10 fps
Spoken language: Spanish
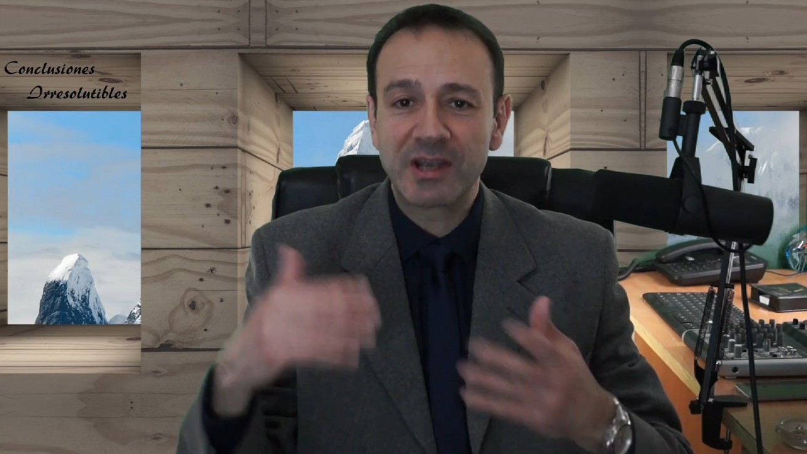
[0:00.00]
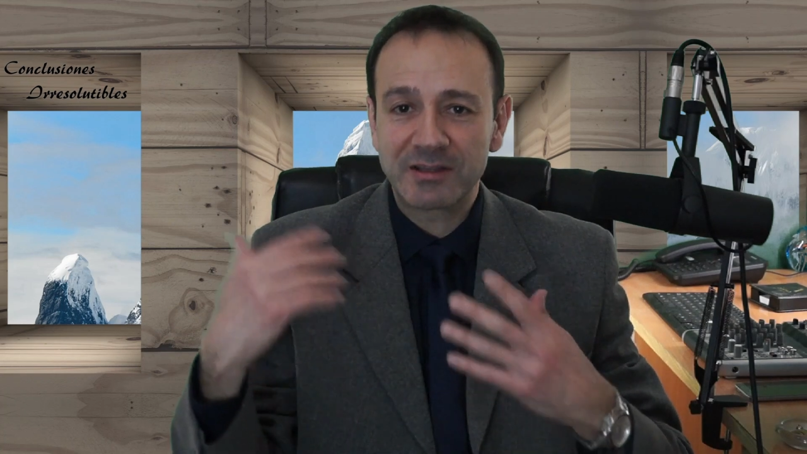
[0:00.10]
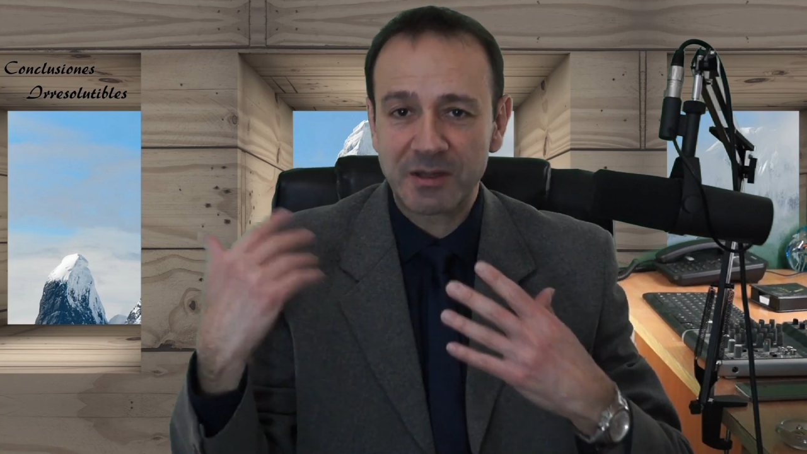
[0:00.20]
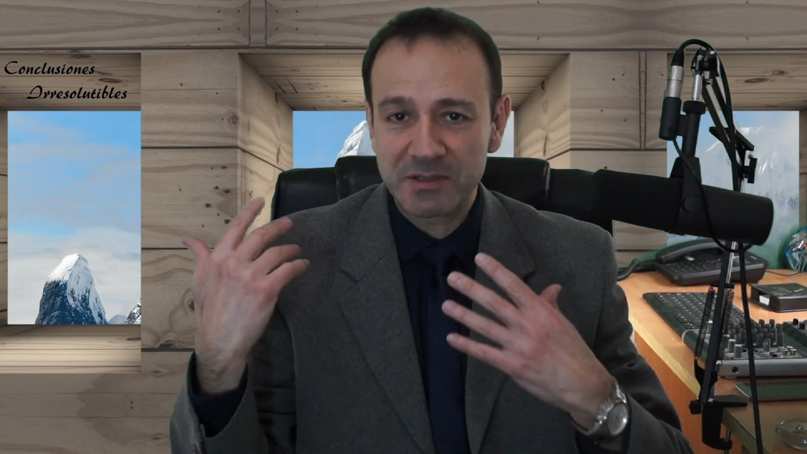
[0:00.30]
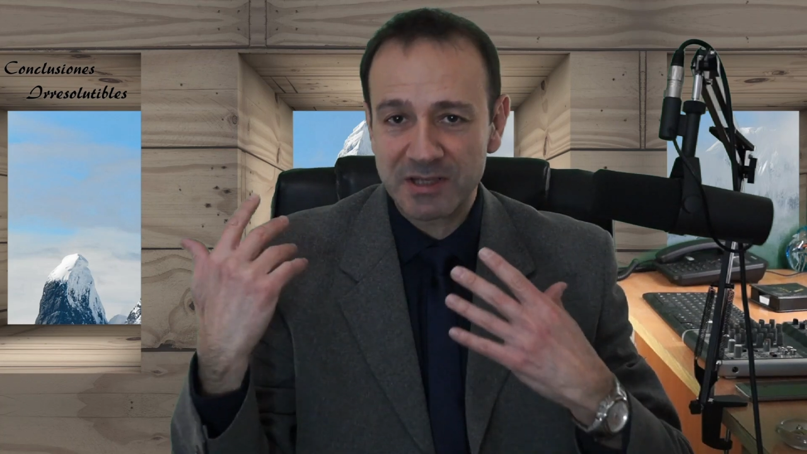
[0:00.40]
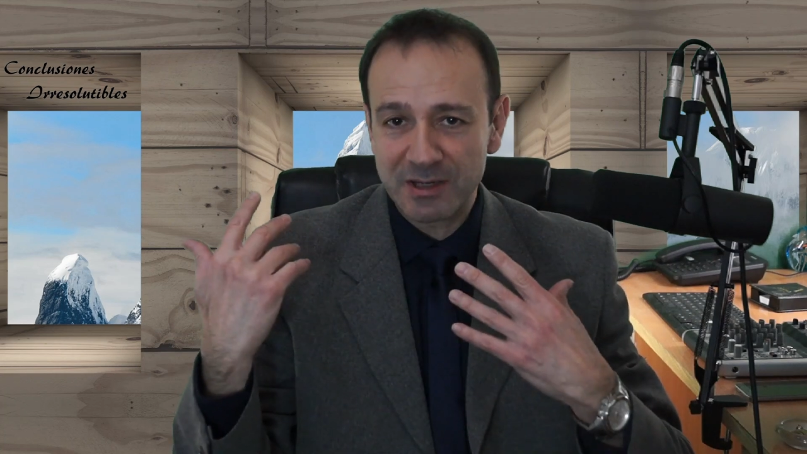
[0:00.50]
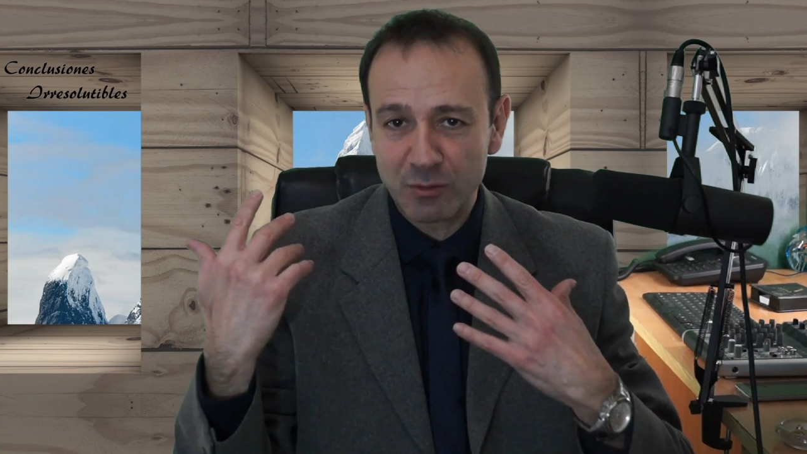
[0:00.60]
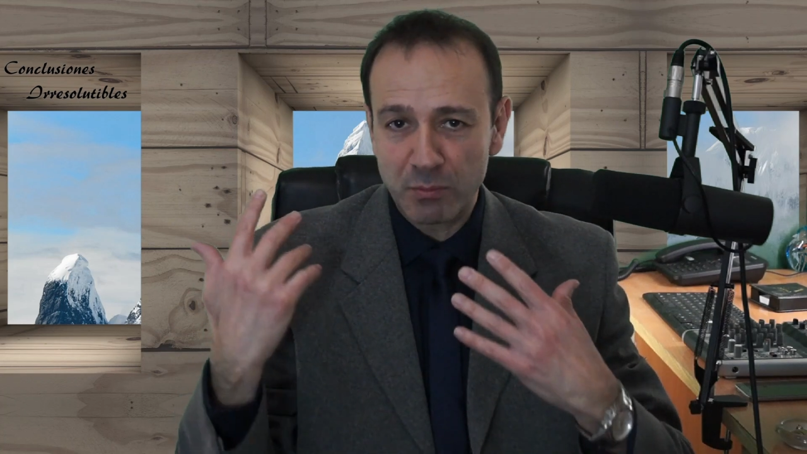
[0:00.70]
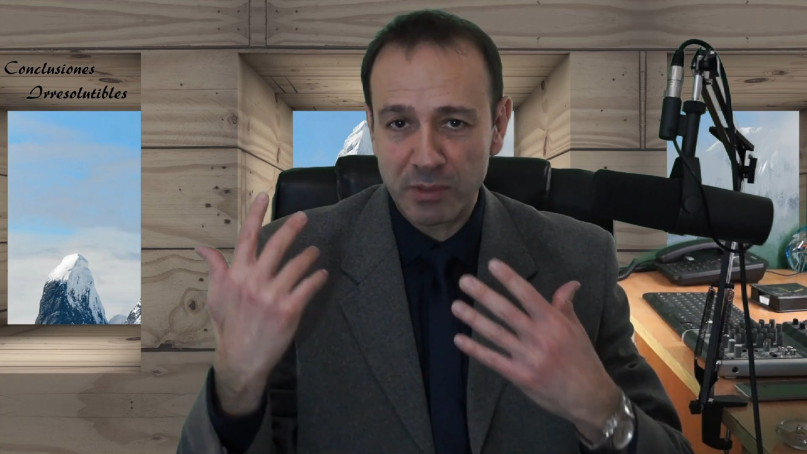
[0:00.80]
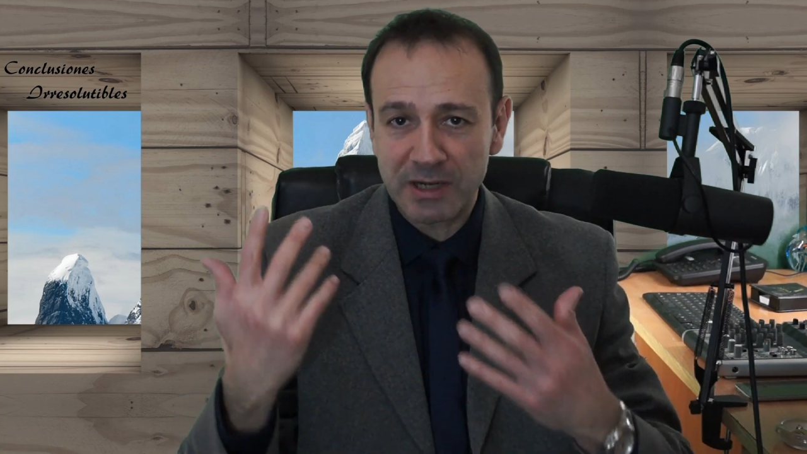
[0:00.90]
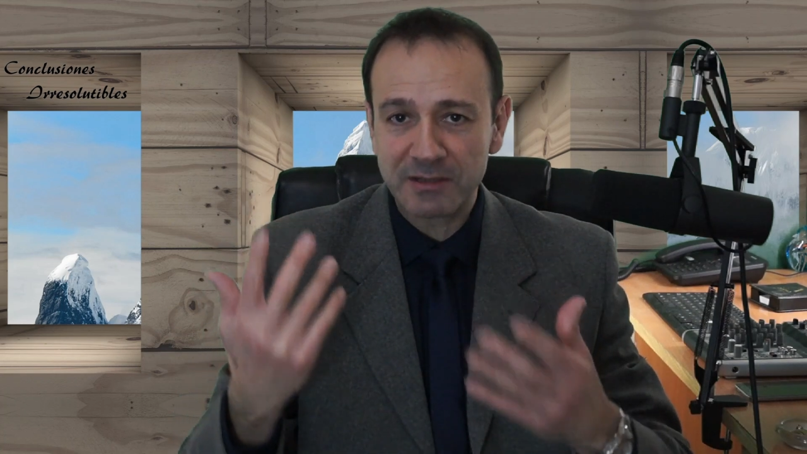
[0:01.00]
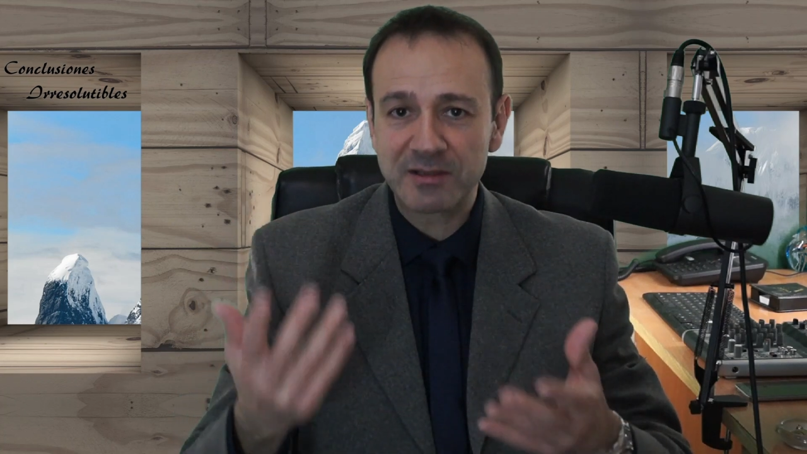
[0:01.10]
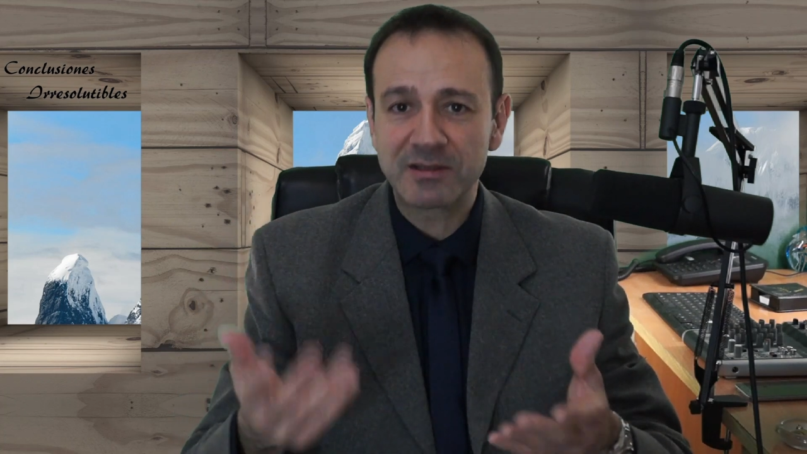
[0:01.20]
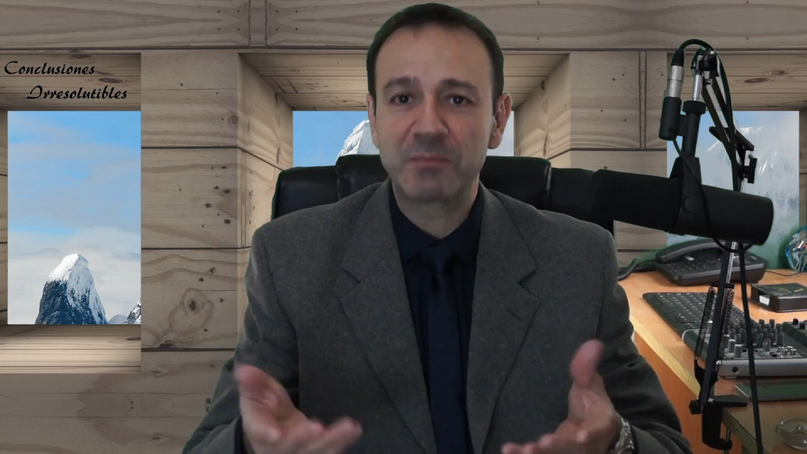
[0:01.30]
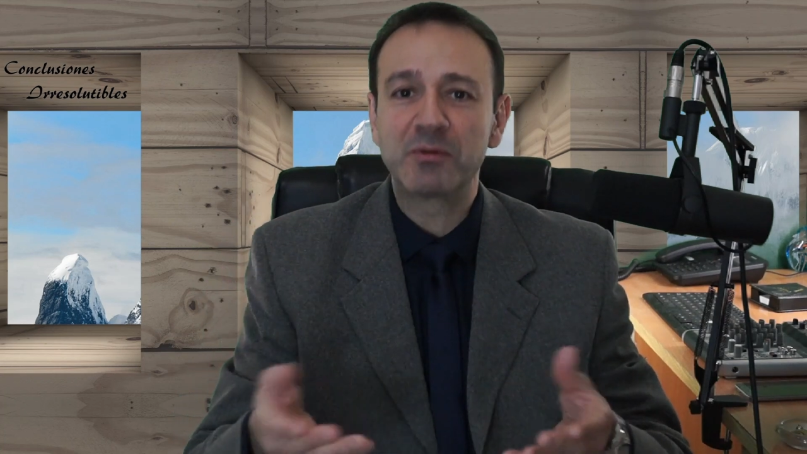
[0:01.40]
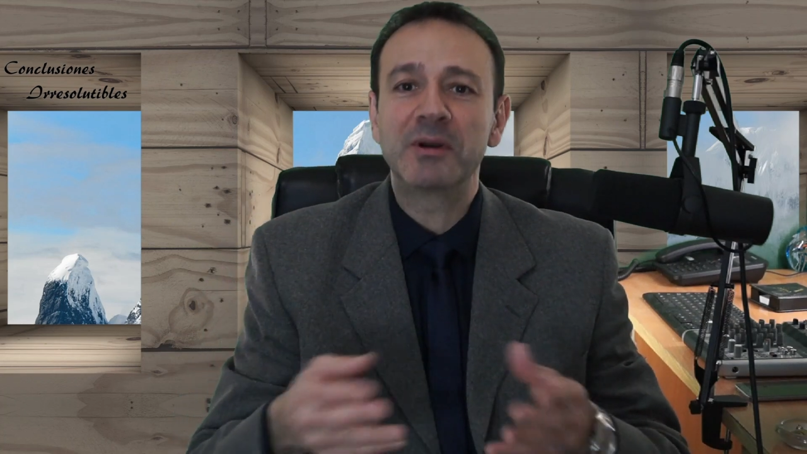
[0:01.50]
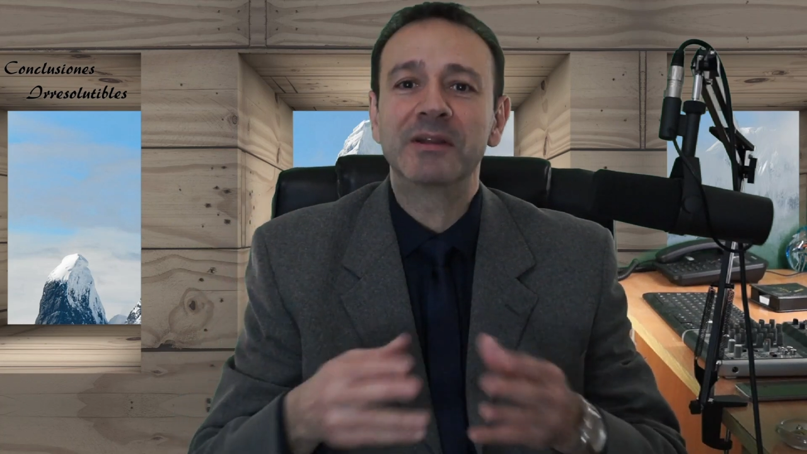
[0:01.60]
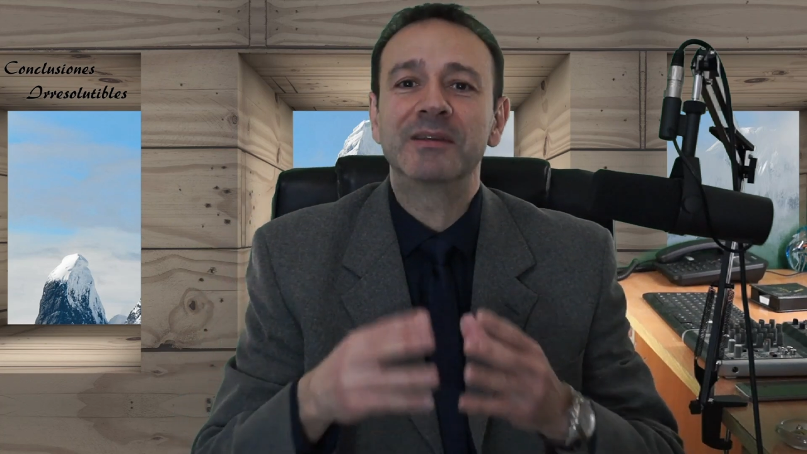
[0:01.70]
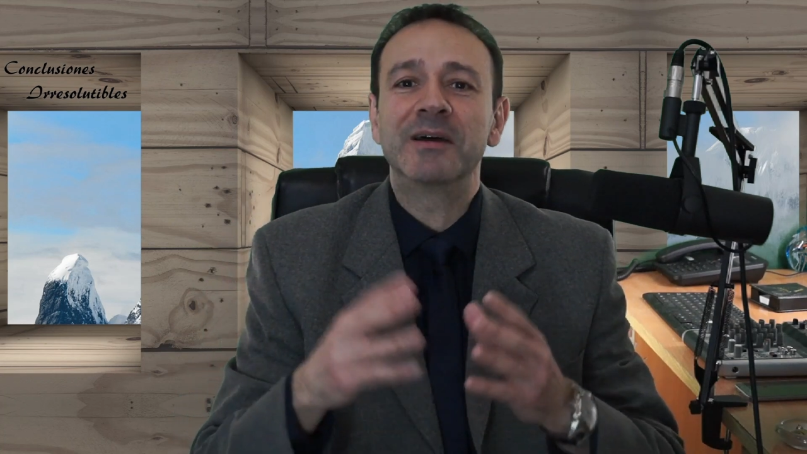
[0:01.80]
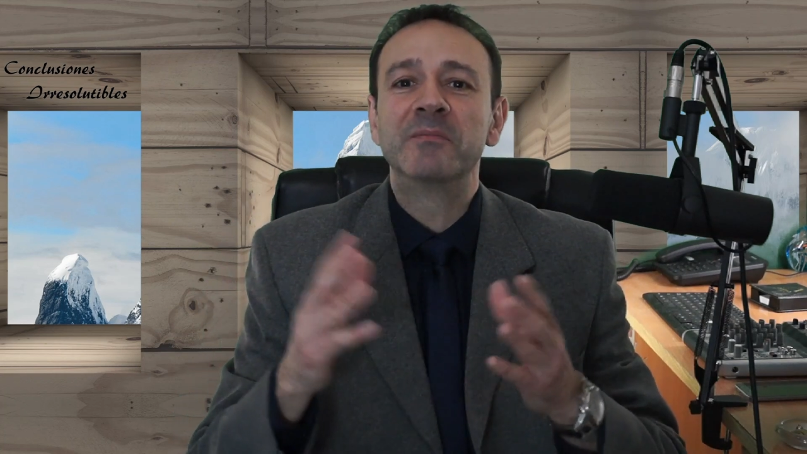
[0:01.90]
atravesar el umbral de esa
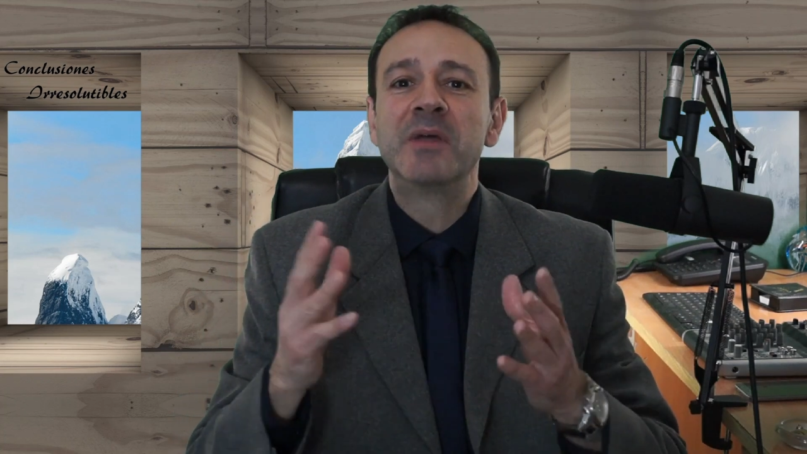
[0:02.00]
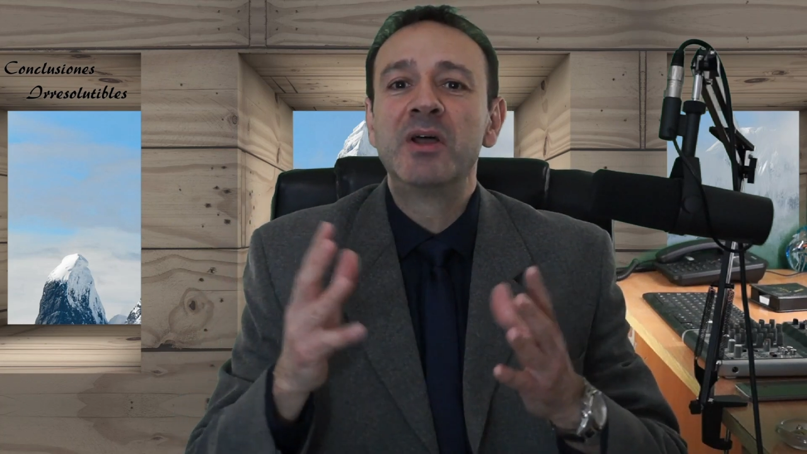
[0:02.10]
puerta.